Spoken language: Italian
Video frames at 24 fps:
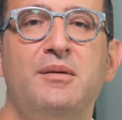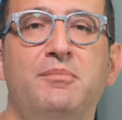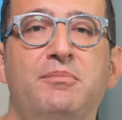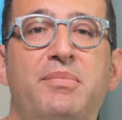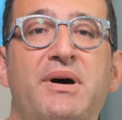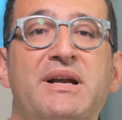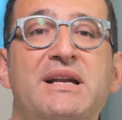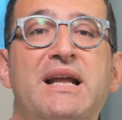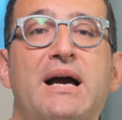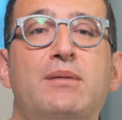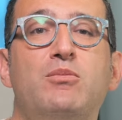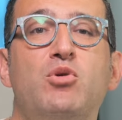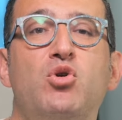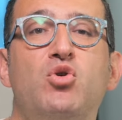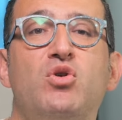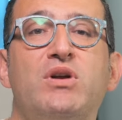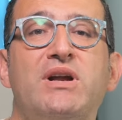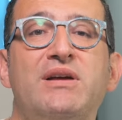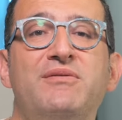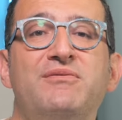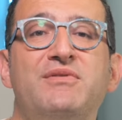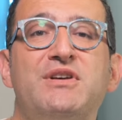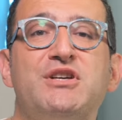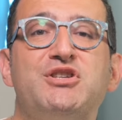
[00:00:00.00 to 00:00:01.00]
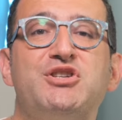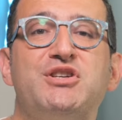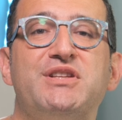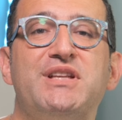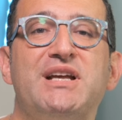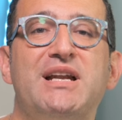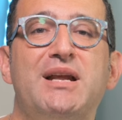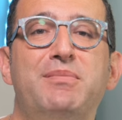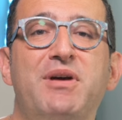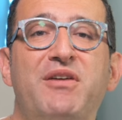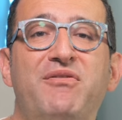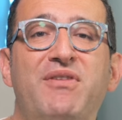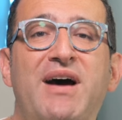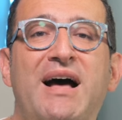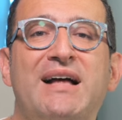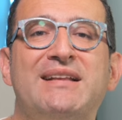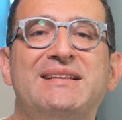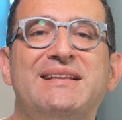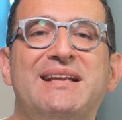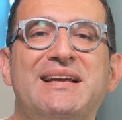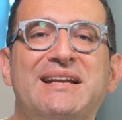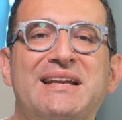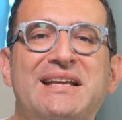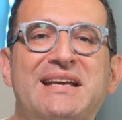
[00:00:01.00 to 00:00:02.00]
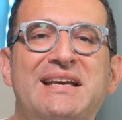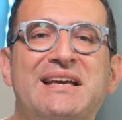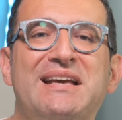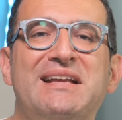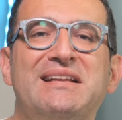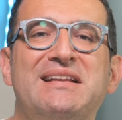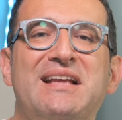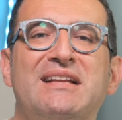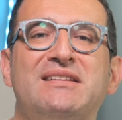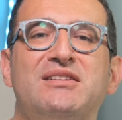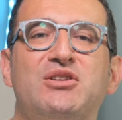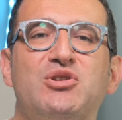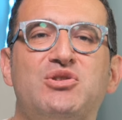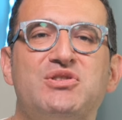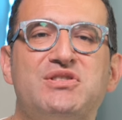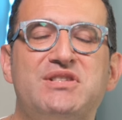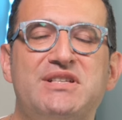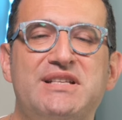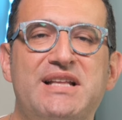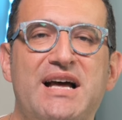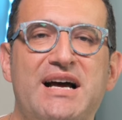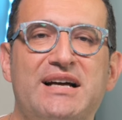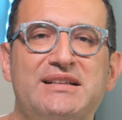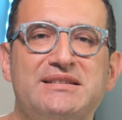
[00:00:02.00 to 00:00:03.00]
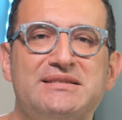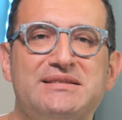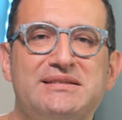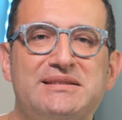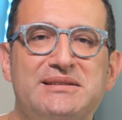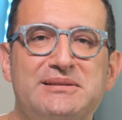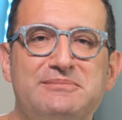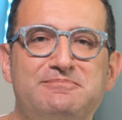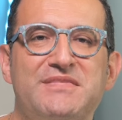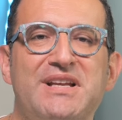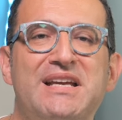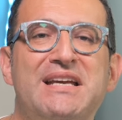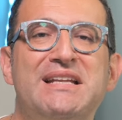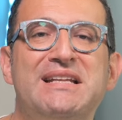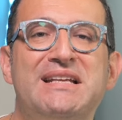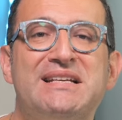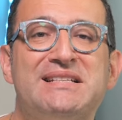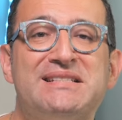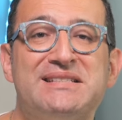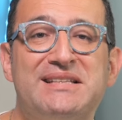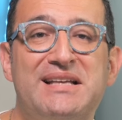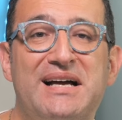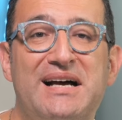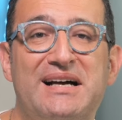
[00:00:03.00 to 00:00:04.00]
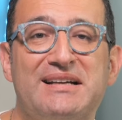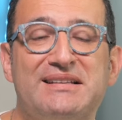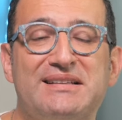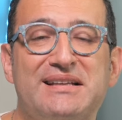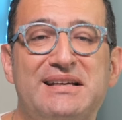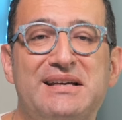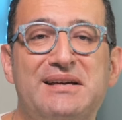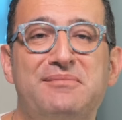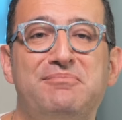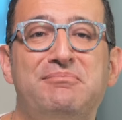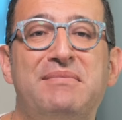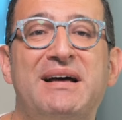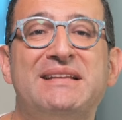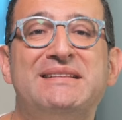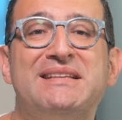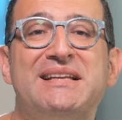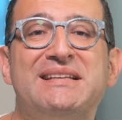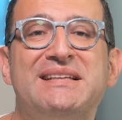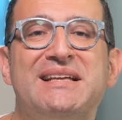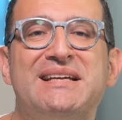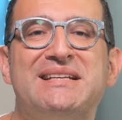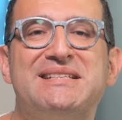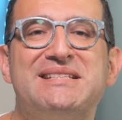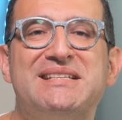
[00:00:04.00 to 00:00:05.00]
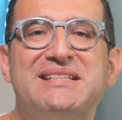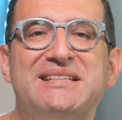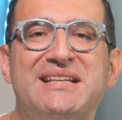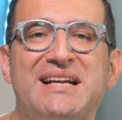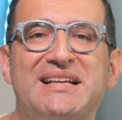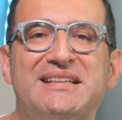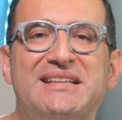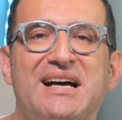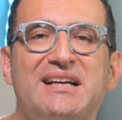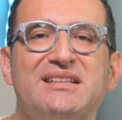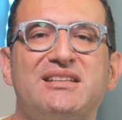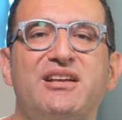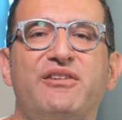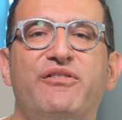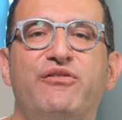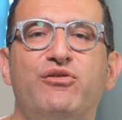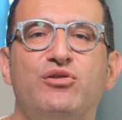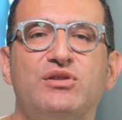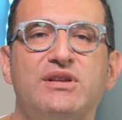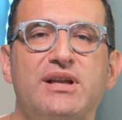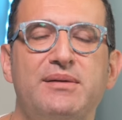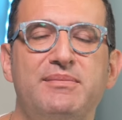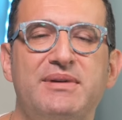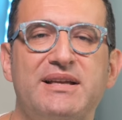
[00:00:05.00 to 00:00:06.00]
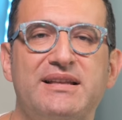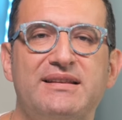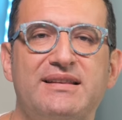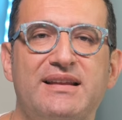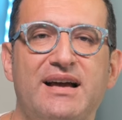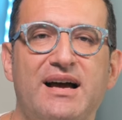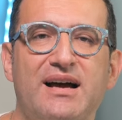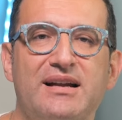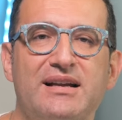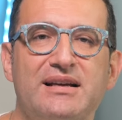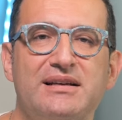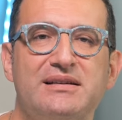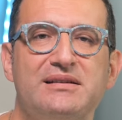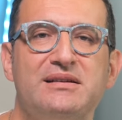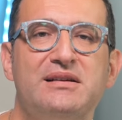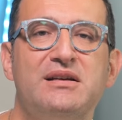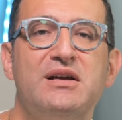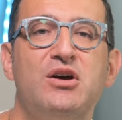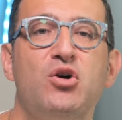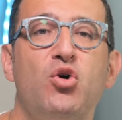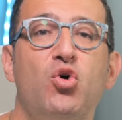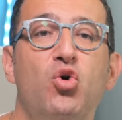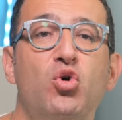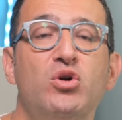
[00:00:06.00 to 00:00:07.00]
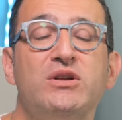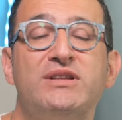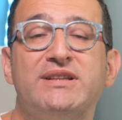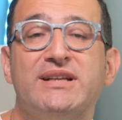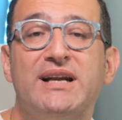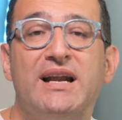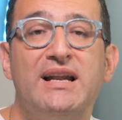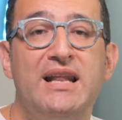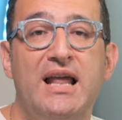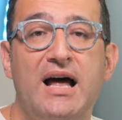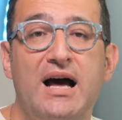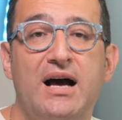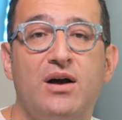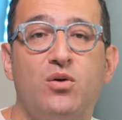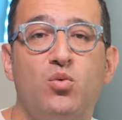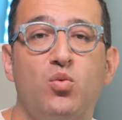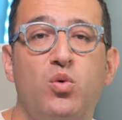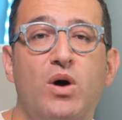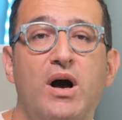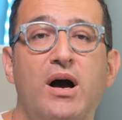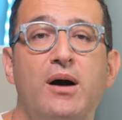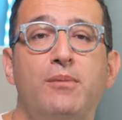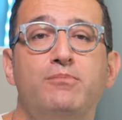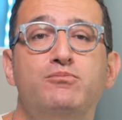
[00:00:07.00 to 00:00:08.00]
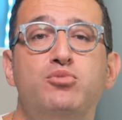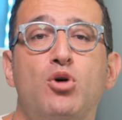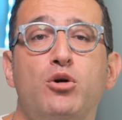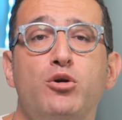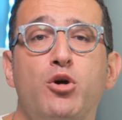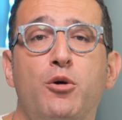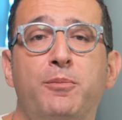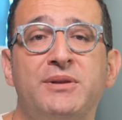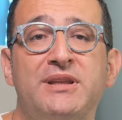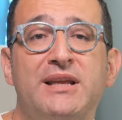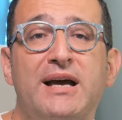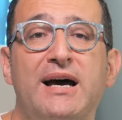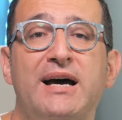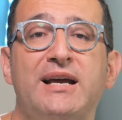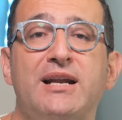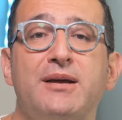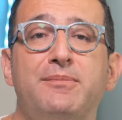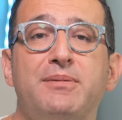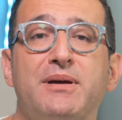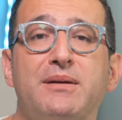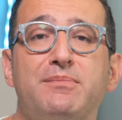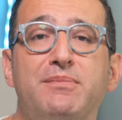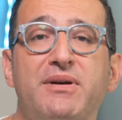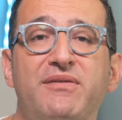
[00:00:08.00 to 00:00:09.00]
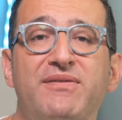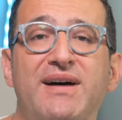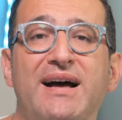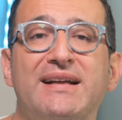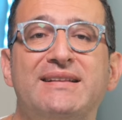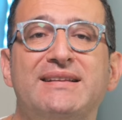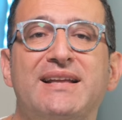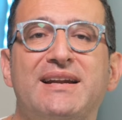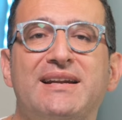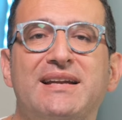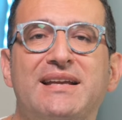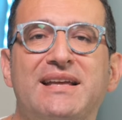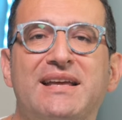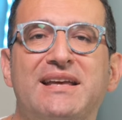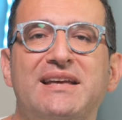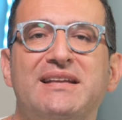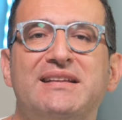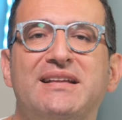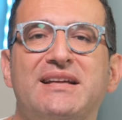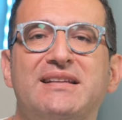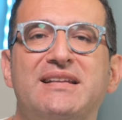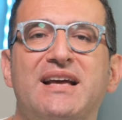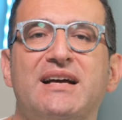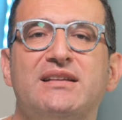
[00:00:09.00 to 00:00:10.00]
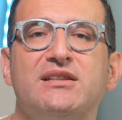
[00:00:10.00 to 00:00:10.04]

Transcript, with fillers: Parliamo ora invece delle bevande ricche di antiossidanti. In estate mantenersi idratati è fondamentale. Oltre all'acqua, puoi optare per bevande arricchite di